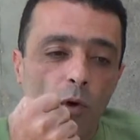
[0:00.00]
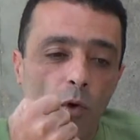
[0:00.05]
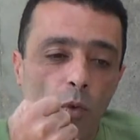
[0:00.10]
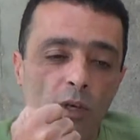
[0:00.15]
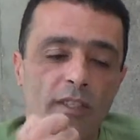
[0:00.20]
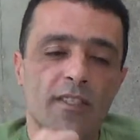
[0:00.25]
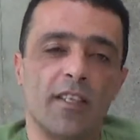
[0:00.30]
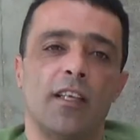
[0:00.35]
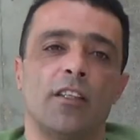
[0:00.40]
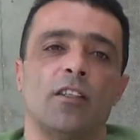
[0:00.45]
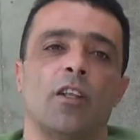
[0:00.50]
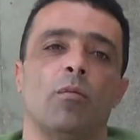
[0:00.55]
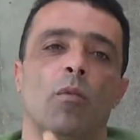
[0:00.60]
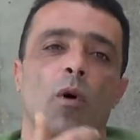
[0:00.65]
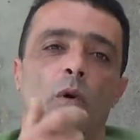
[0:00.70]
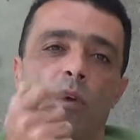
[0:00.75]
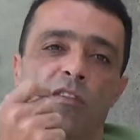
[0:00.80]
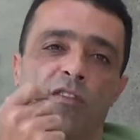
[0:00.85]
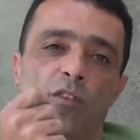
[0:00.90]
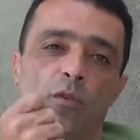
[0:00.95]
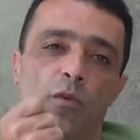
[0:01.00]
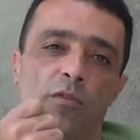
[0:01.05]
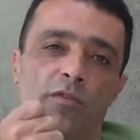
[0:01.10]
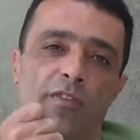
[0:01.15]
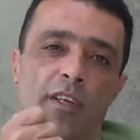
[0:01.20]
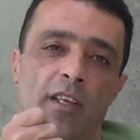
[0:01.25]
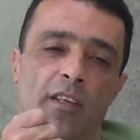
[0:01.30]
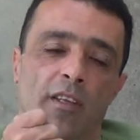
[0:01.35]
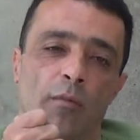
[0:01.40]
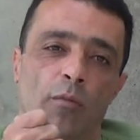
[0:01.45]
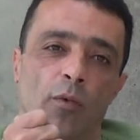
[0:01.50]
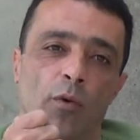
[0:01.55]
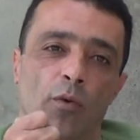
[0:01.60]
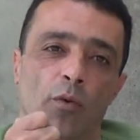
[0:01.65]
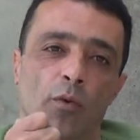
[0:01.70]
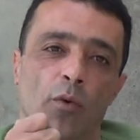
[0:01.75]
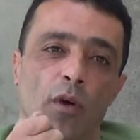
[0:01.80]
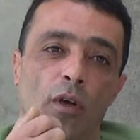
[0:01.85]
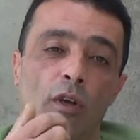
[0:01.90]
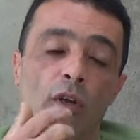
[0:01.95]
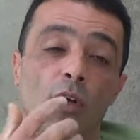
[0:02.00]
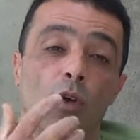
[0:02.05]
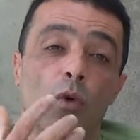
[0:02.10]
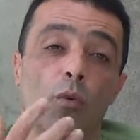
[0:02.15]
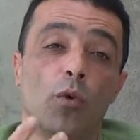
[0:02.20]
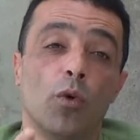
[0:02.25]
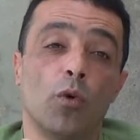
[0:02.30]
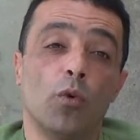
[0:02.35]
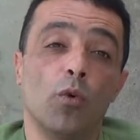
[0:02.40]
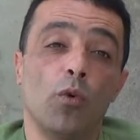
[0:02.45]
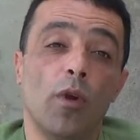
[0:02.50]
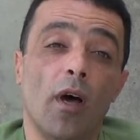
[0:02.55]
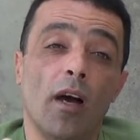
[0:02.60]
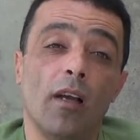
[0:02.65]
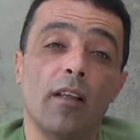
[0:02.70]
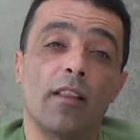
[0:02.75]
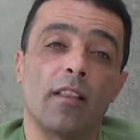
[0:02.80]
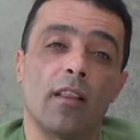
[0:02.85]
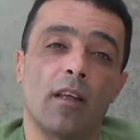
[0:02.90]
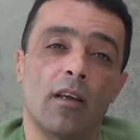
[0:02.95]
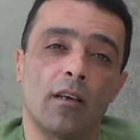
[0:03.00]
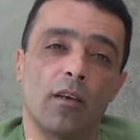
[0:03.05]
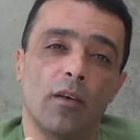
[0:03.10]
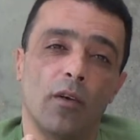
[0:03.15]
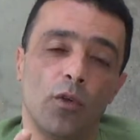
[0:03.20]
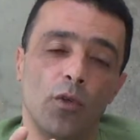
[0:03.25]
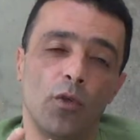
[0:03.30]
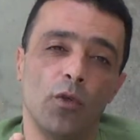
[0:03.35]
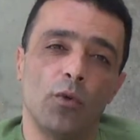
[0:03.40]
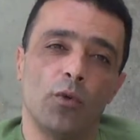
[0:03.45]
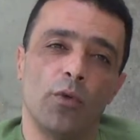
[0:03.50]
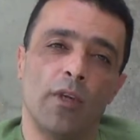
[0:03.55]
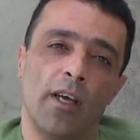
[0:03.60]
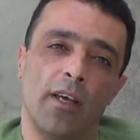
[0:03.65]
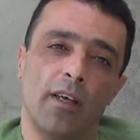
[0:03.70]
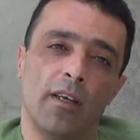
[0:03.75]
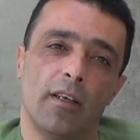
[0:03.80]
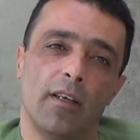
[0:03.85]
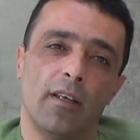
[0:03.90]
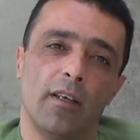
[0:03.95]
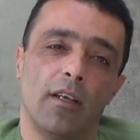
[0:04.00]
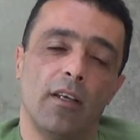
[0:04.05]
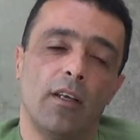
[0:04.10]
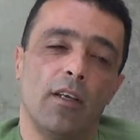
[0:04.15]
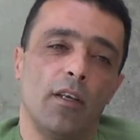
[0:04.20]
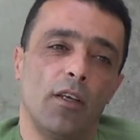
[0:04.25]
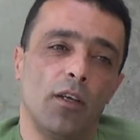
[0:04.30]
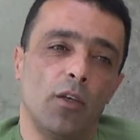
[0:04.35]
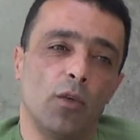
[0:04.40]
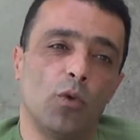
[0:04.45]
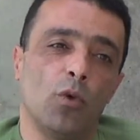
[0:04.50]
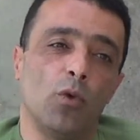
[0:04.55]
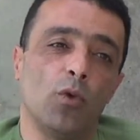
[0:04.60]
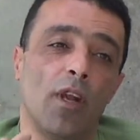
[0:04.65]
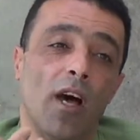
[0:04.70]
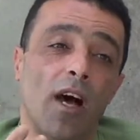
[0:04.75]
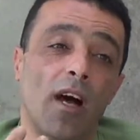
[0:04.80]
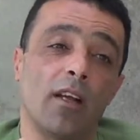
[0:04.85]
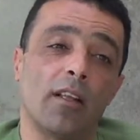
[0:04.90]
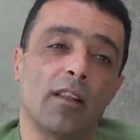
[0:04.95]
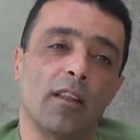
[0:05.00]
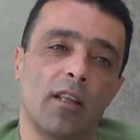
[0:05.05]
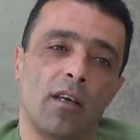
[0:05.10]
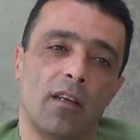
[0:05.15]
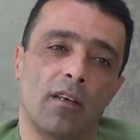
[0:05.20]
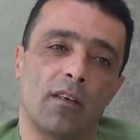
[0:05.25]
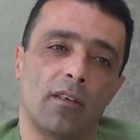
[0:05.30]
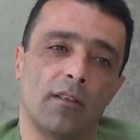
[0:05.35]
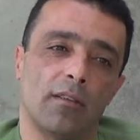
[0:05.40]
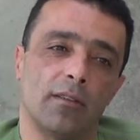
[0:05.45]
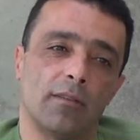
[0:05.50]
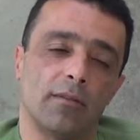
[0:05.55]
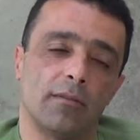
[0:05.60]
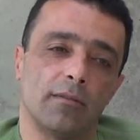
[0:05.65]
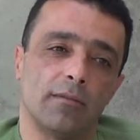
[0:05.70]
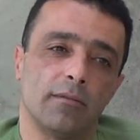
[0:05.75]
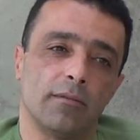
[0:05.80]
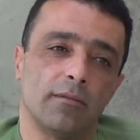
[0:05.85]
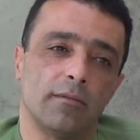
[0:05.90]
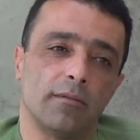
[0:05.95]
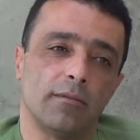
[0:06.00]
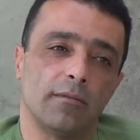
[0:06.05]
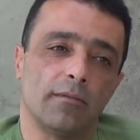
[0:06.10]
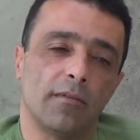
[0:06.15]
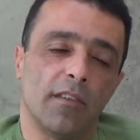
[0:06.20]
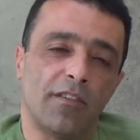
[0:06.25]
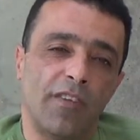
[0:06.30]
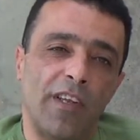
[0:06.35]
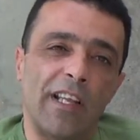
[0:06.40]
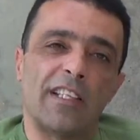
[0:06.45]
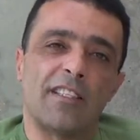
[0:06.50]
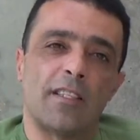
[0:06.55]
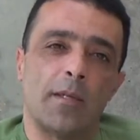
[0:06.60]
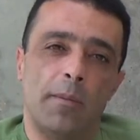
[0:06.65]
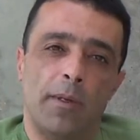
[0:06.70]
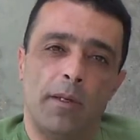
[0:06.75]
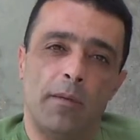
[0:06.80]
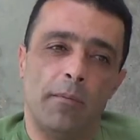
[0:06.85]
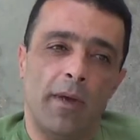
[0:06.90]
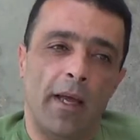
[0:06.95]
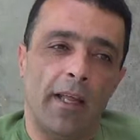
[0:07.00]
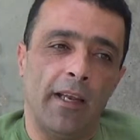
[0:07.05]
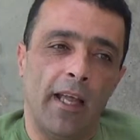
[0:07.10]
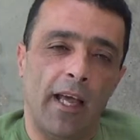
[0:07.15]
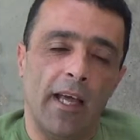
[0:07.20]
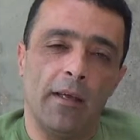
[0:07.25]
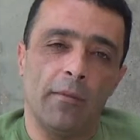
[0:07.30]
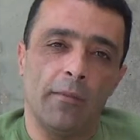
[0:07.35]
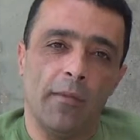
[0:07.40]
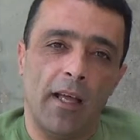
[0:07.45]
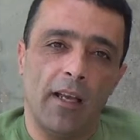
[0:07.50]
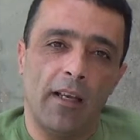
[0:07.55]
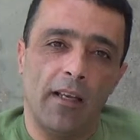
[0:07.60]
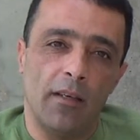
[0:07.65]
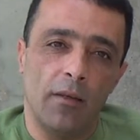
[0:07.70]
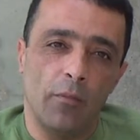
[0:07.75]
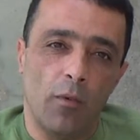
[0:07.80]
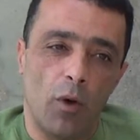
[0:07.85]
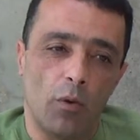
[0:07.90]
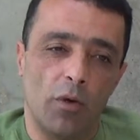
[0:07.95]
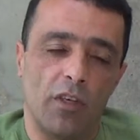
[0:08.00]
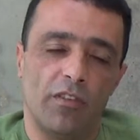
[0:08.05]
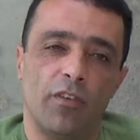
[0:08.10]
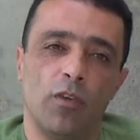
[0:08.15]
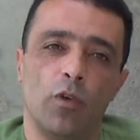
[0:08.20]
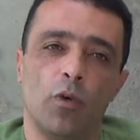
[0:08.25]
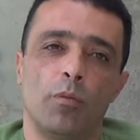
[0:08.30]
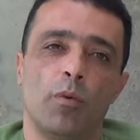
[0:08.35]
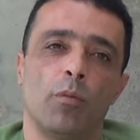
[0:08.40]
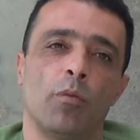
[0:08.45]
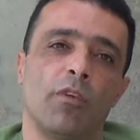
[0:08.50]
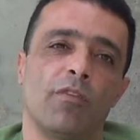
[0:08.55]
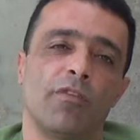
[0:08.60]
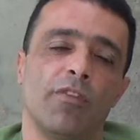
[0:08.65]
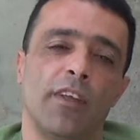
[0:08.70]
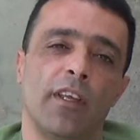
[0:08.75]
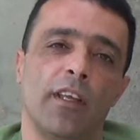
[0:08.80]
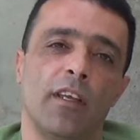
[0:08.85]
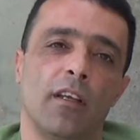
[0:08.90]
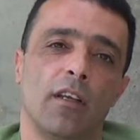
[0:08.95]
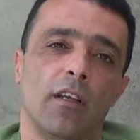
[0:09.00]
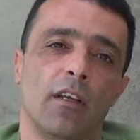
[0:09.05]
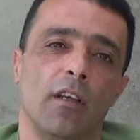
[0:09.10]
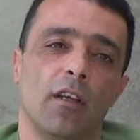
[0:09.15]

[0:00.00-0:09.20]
هو سيد الموقف يكون في هذا الموضوع ويكون اكثر ليونه يكون اكثر فليكسبل مع مع الموقف اللي هو بمر فيه